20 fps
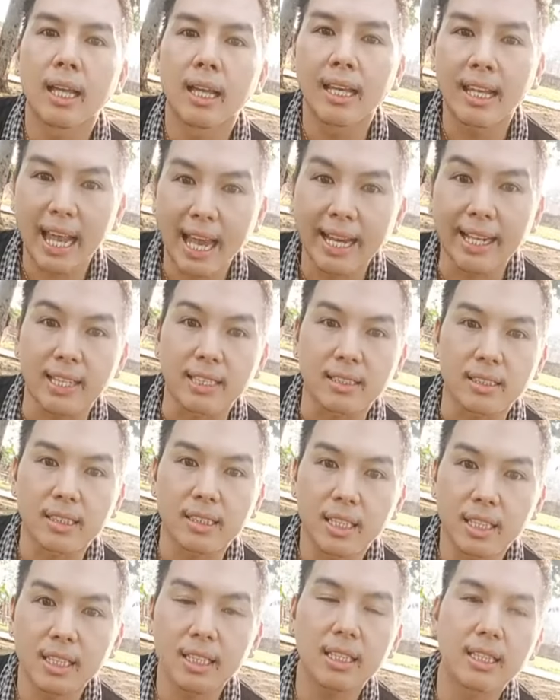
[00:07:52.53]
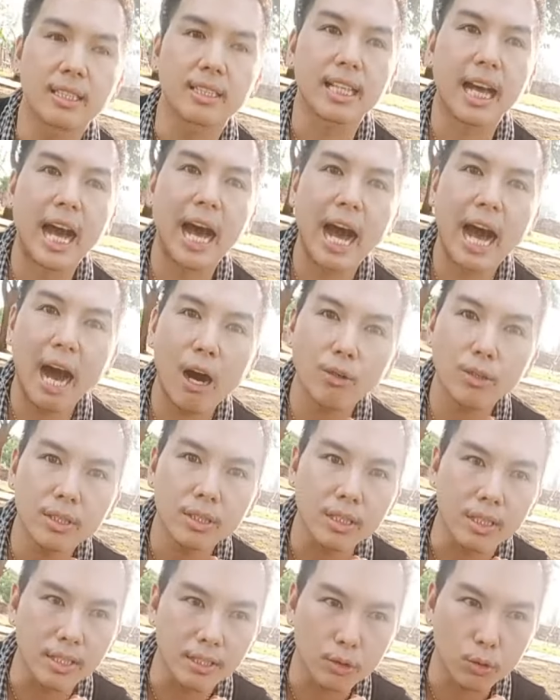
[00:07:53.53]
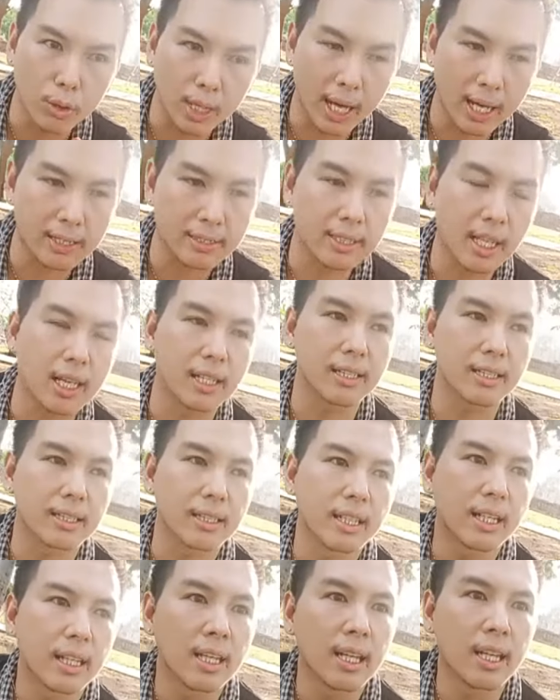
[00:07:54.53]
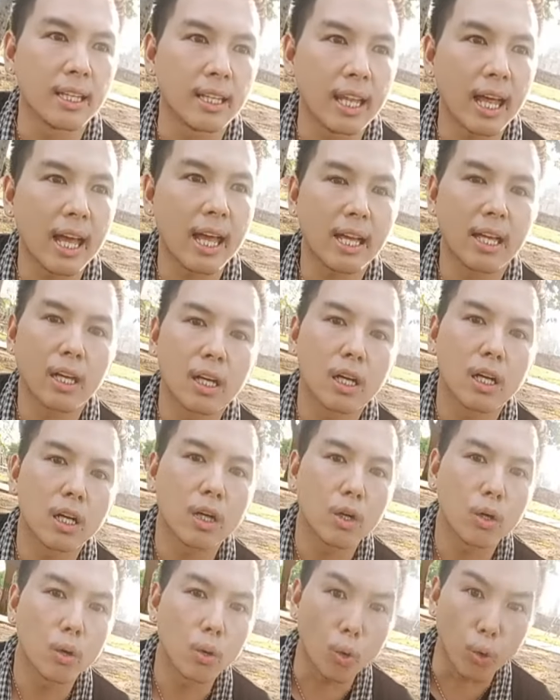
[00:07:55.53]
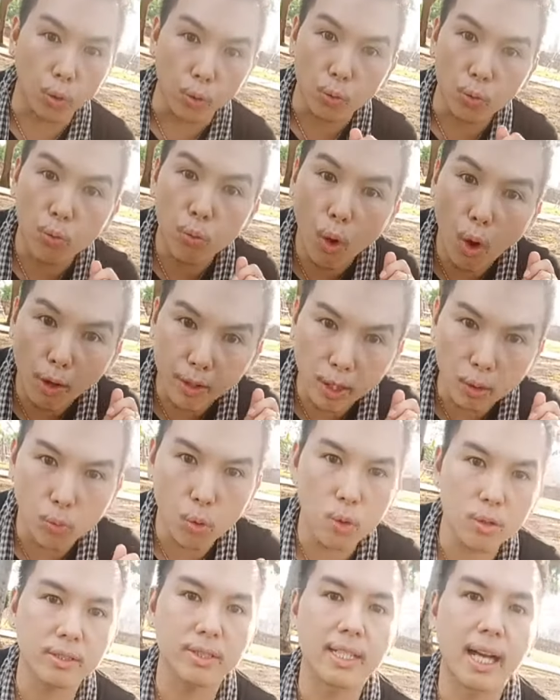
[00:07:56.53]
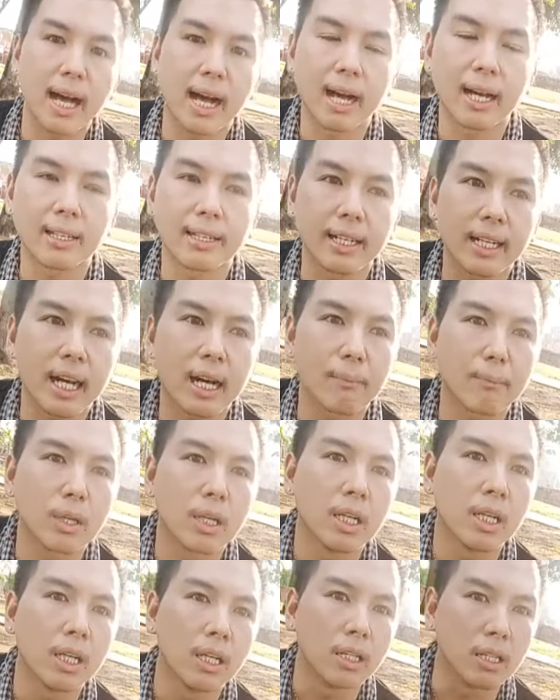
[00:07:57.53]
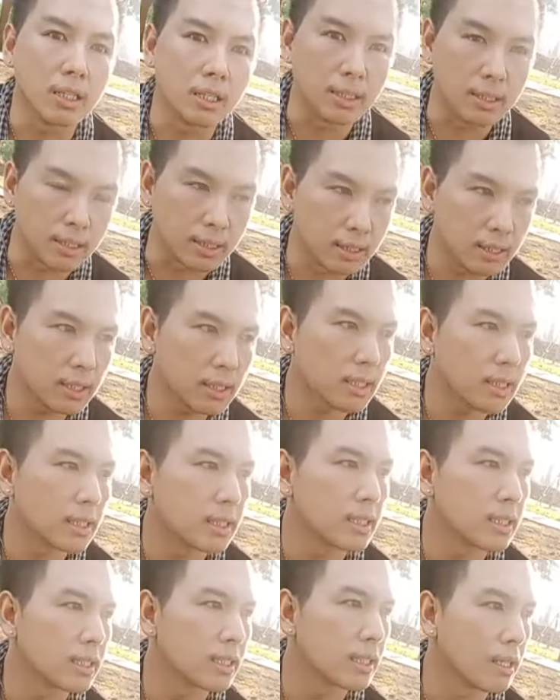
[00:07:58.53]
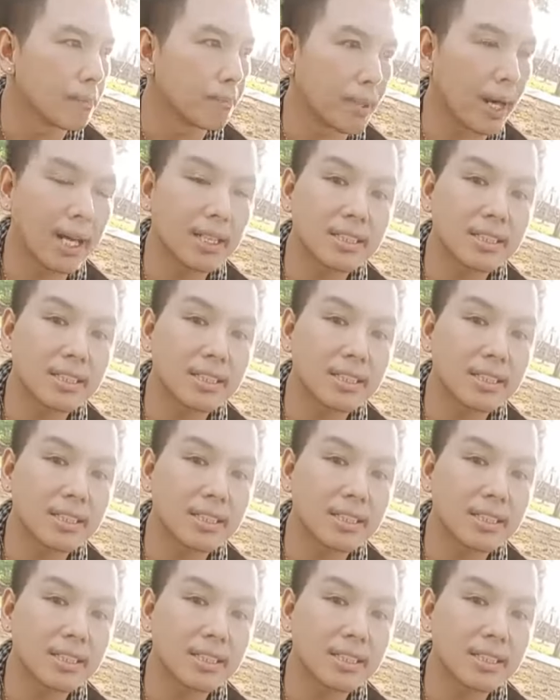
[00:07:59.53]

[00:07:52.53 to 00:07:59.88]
แหล่งที่เท้าสีสุดาจันทร์ และขุนวรวงศานะครับหรือพระ